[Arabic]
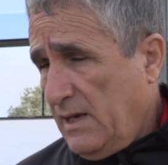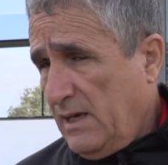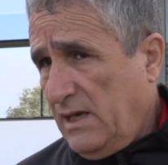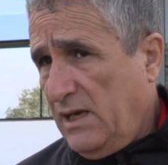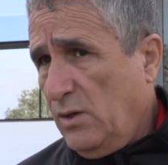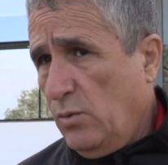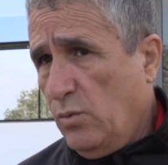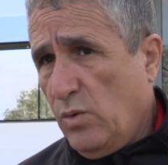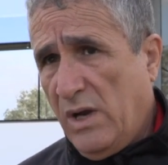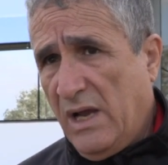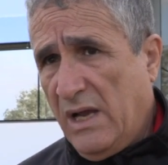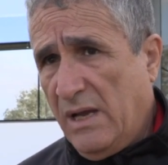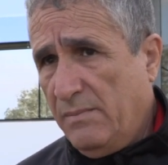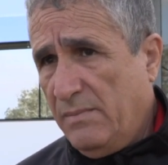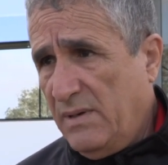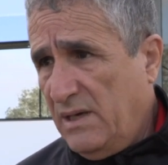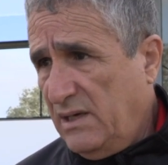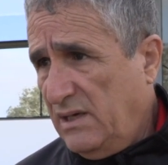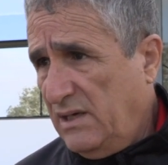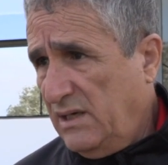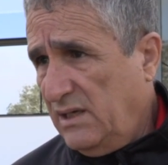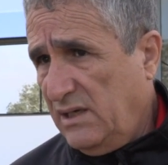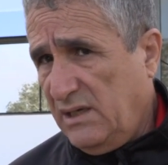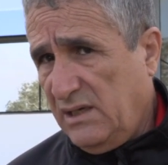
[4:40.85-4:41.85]
اللي هو عمل
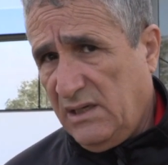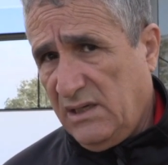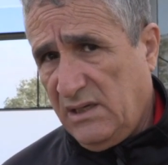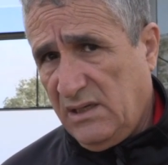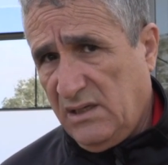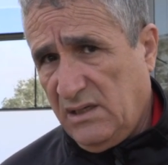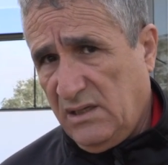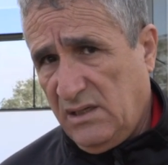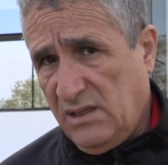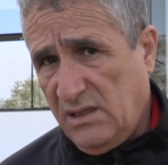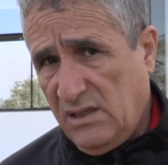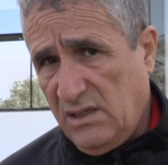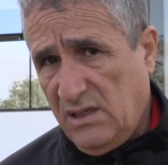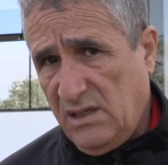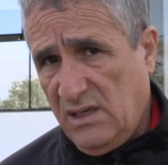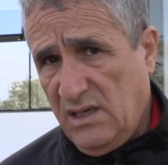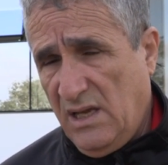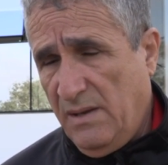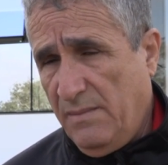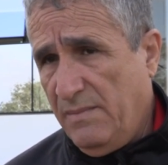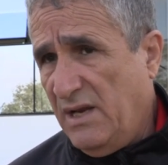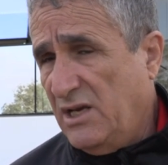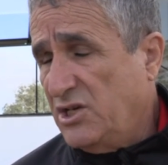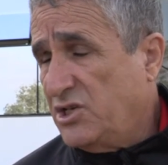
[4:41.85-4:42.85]
اللي
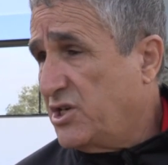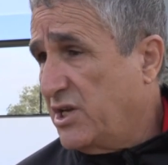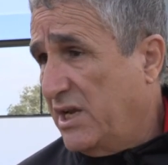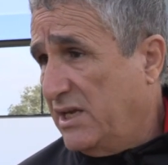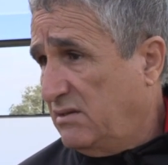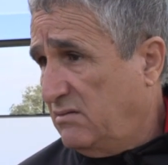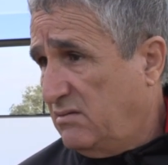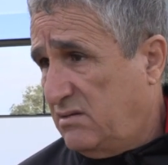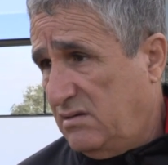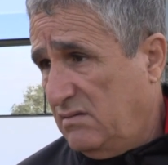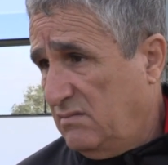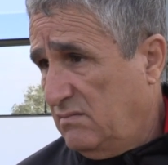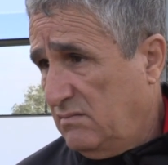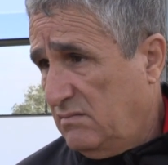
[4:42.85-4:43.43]
العمل الجاد